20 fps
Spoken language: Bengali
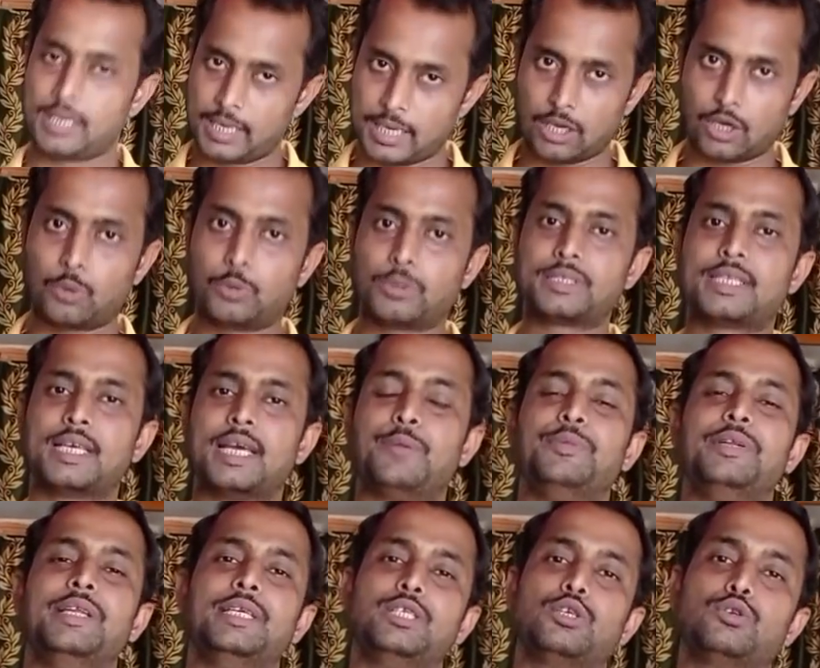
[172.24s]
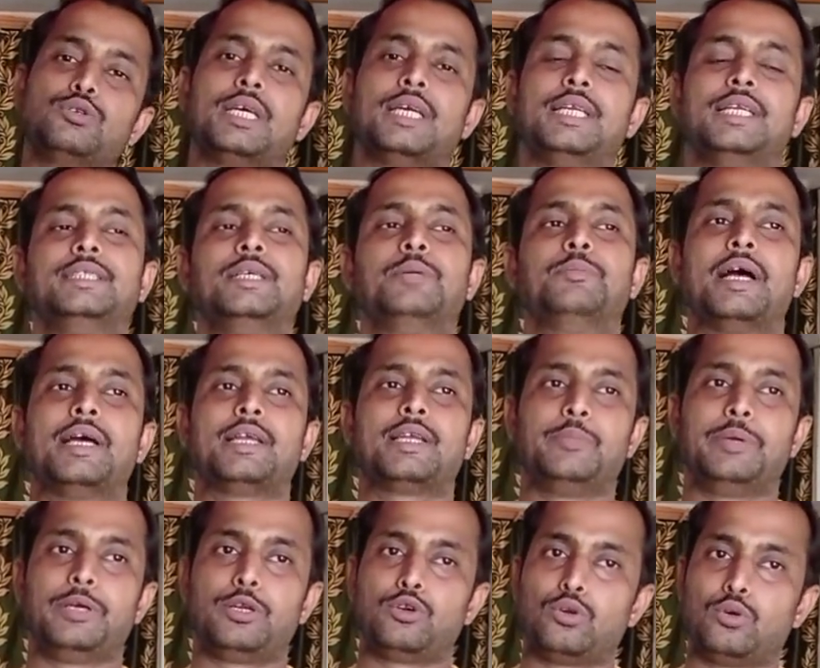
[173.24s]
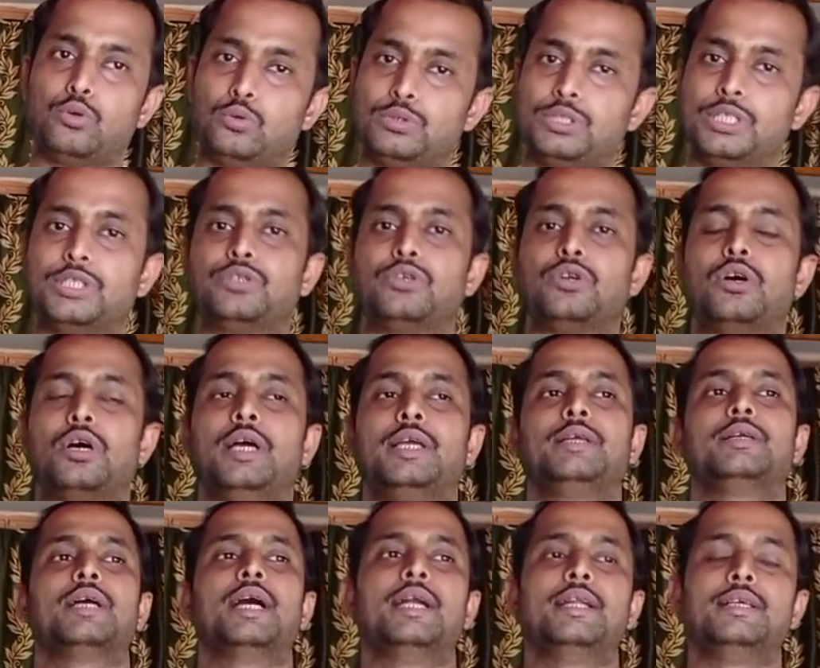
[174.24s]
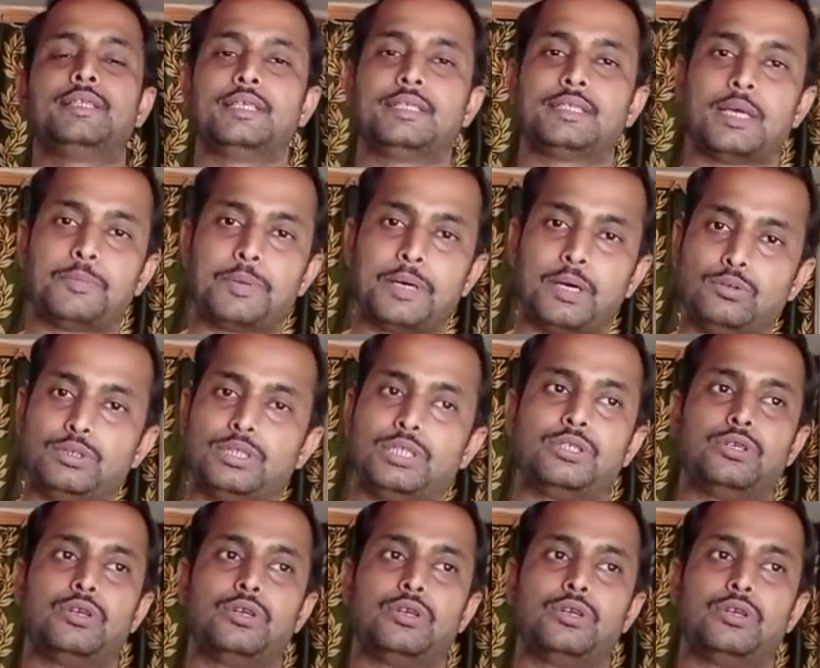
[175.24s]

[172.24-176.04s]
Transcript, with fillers: এই অবস্থায় আমি নিজেও জানি যে বাইরে বেরোনো উচিত নয় গাড়িতে চাপা উচিত